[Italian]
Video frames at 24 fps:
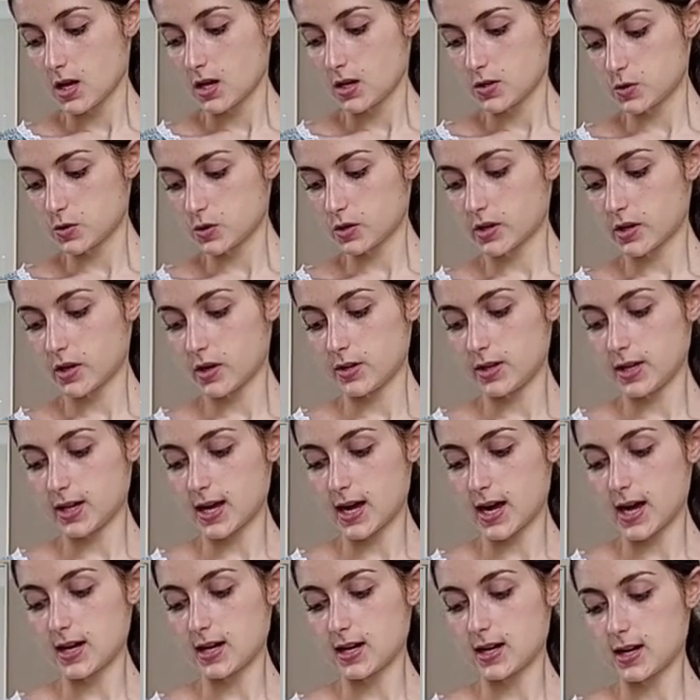zucchero di
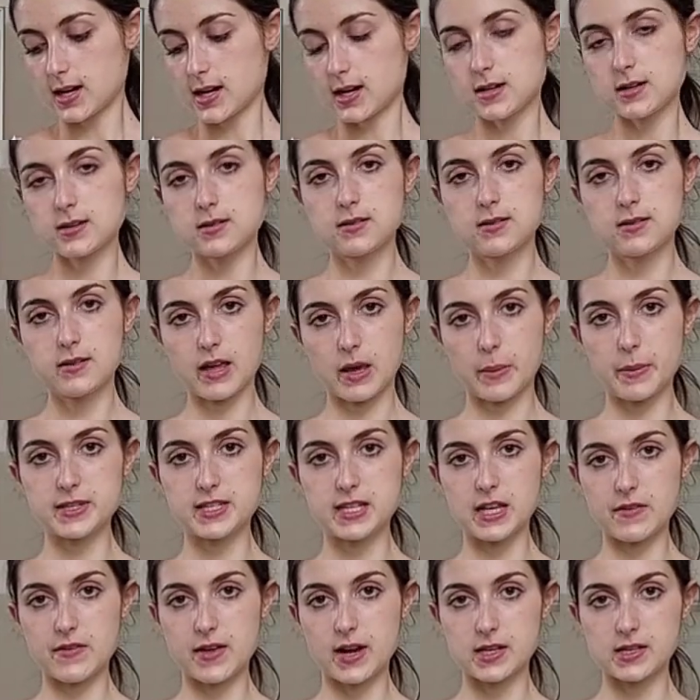canna che mi
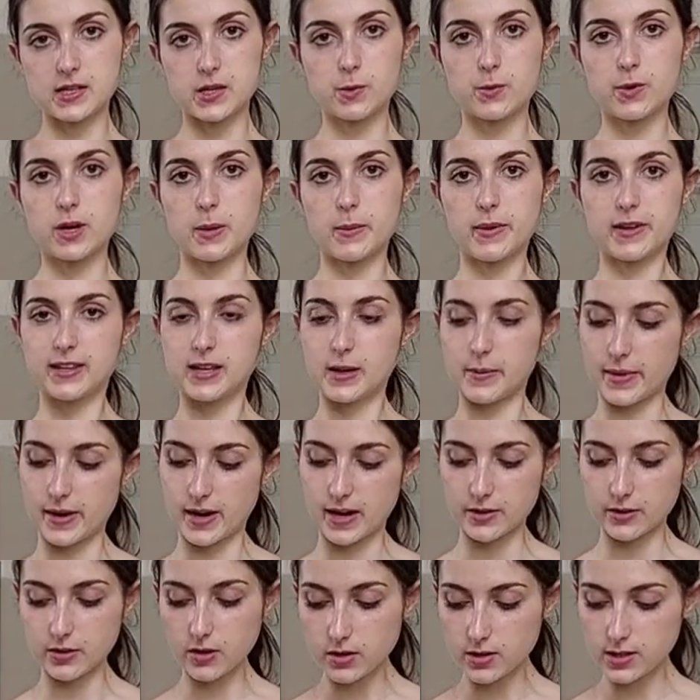servirà sicuramente per
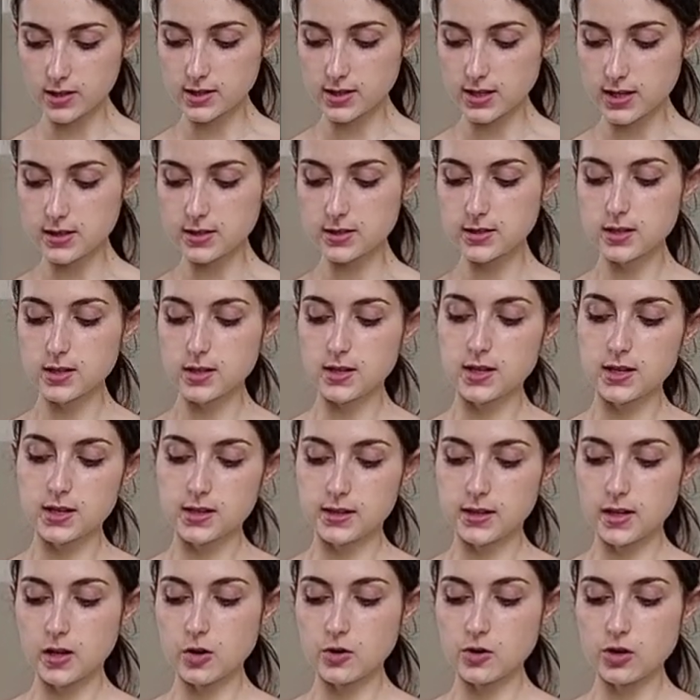la torta,
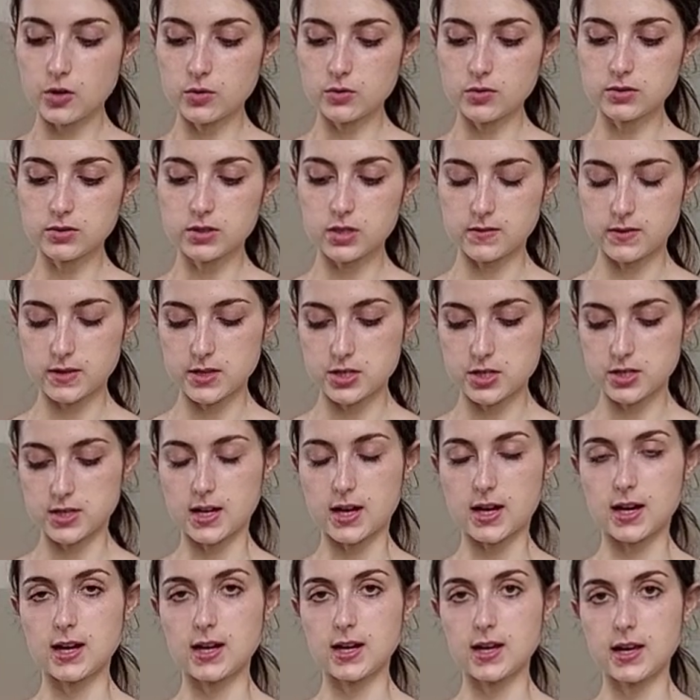dello yogurt
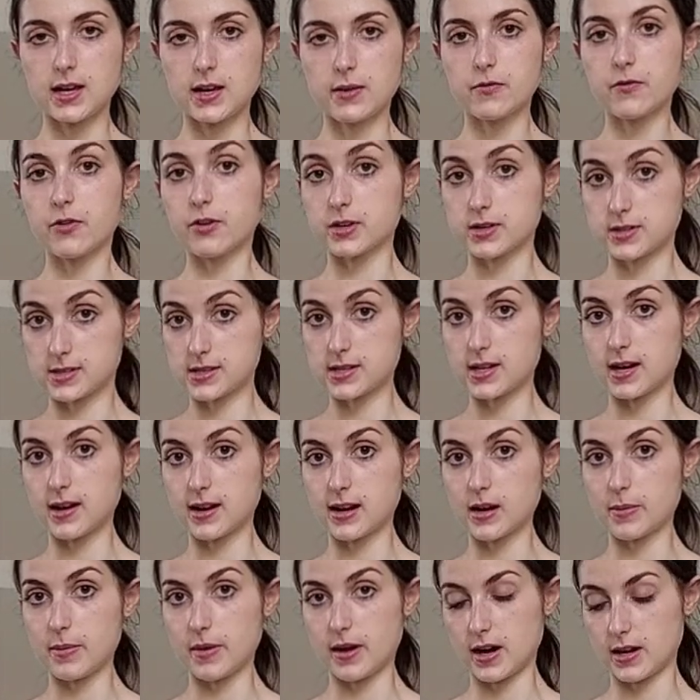vegetale forse
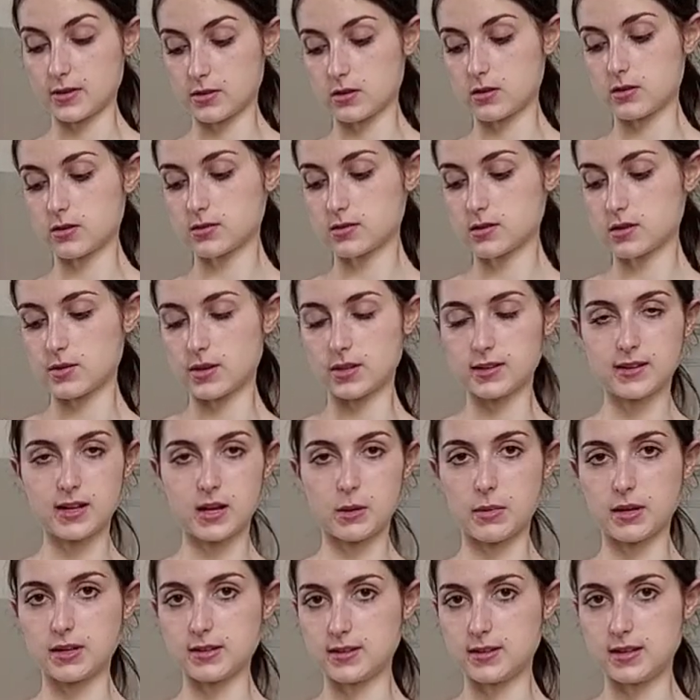anche per la torta o
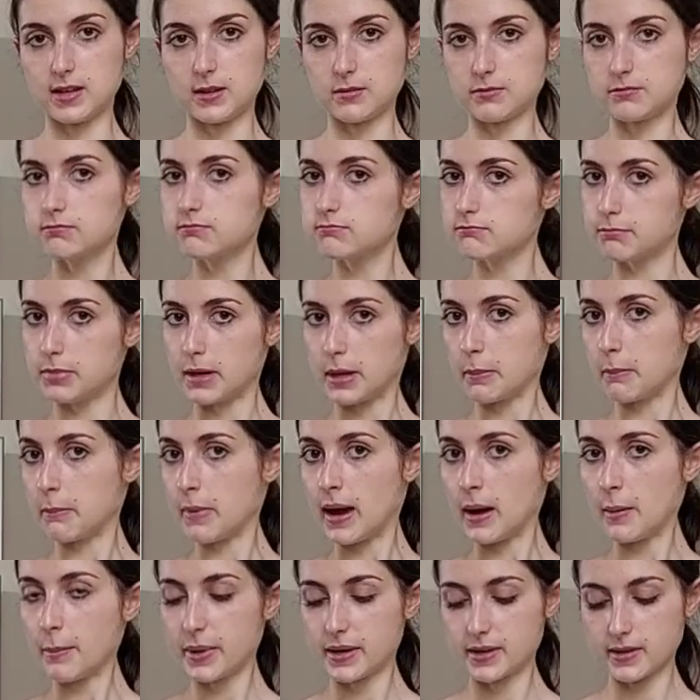altrimenti per
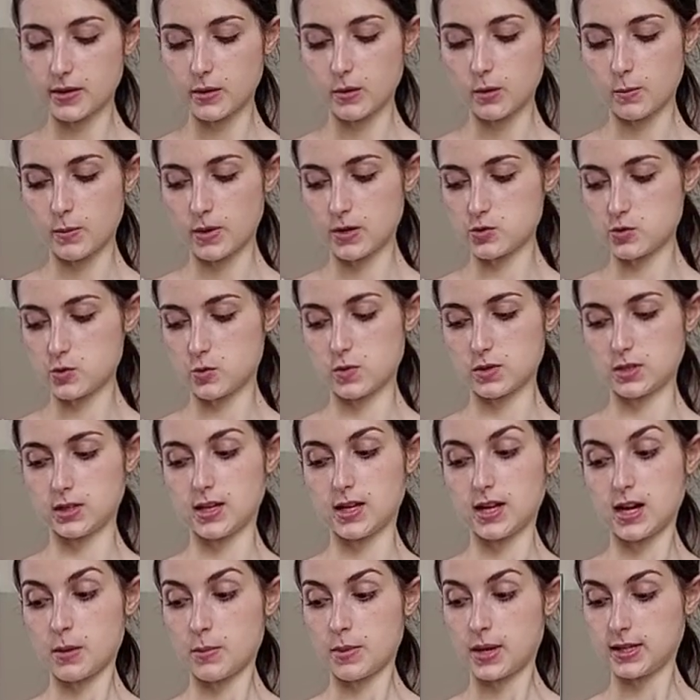me perché lo mangio
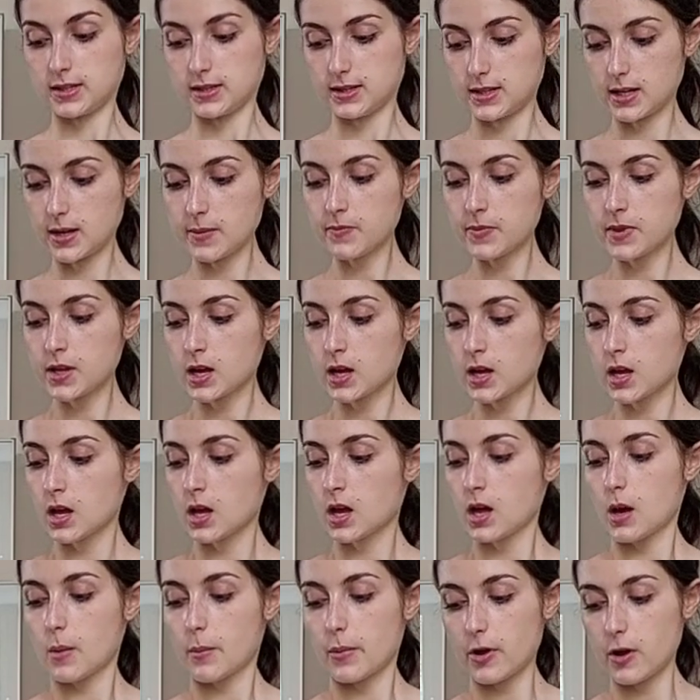quotidianamente.
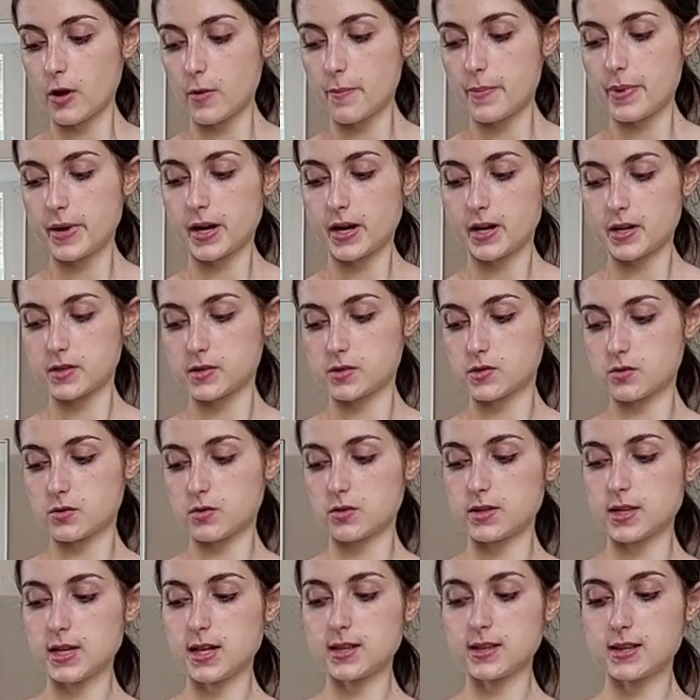Poi ho preso
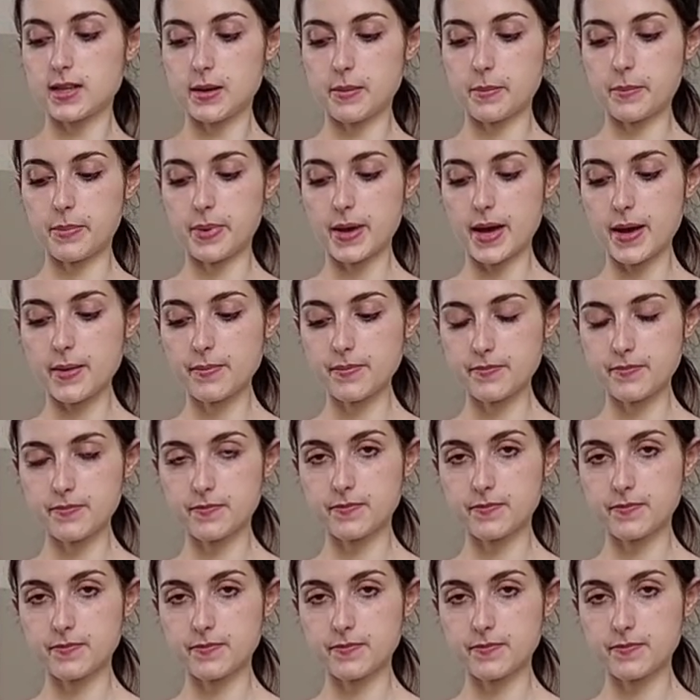del tempeh,